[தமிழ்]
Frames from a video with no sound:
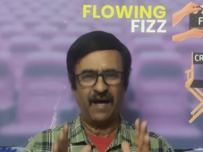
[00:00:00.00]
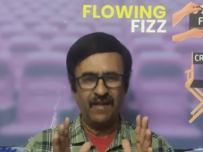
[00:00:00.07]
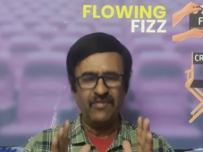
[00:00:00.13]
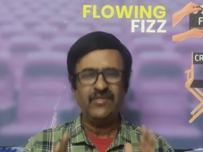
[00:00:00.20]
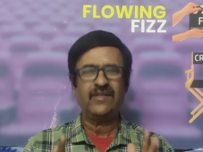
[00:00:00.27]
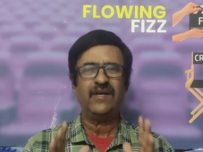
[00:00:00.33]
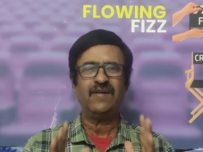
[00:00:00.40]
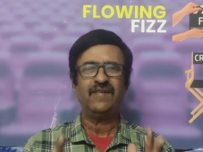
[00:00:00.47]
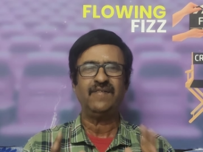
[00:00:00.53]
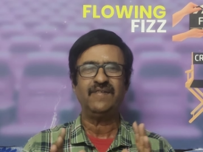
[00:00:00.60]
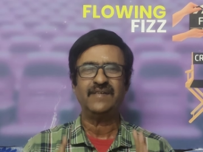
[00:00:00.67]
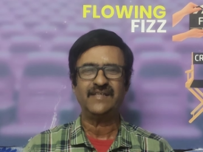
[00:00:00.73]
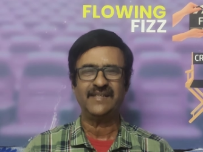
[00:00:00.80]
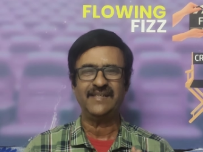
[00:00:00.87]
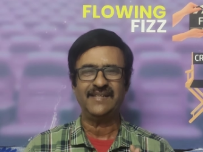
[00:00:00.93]
அந்த
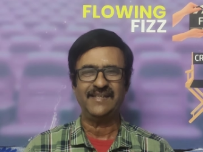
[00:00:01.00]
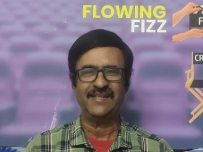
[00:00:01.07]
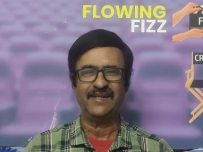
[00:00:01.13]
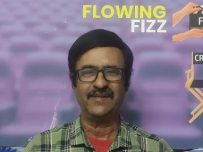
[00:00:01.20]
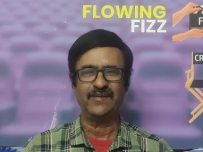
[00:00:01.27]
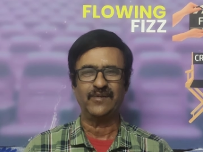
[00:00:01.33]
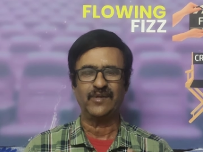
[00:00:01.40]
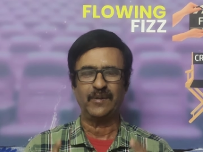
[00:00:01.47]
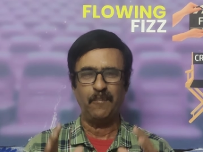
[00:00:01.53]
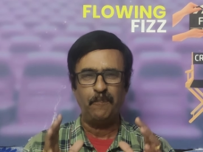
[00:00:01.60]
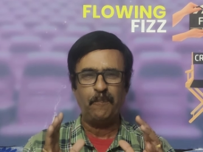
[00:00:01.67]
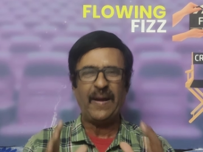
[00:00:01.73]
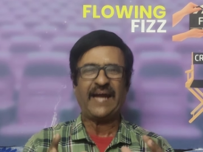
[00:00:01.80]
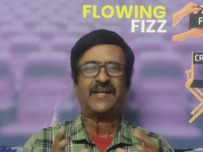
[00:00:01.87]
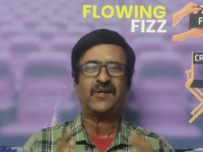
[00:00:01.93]
அளவுக்கு ஒரு
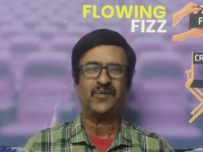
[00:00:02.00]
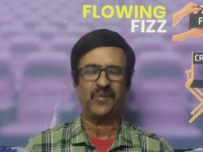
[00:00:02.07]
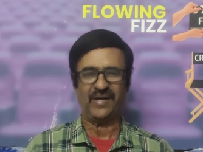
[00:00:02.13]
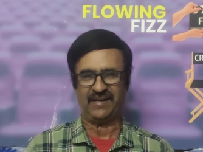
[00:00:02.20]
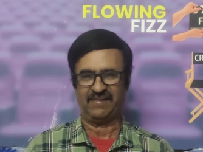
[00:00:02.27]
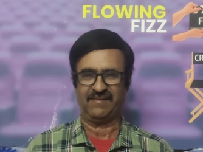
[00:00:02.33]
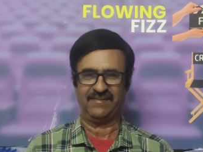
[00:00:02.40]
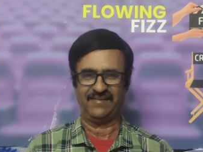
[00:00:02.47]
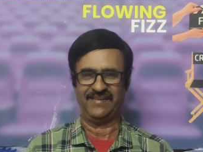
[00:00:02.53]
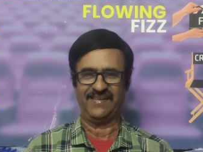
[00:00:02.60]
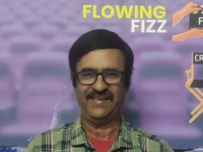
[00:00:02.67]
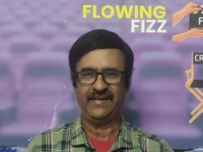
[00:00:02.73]
இம்பேக்டிவாக இருந்தது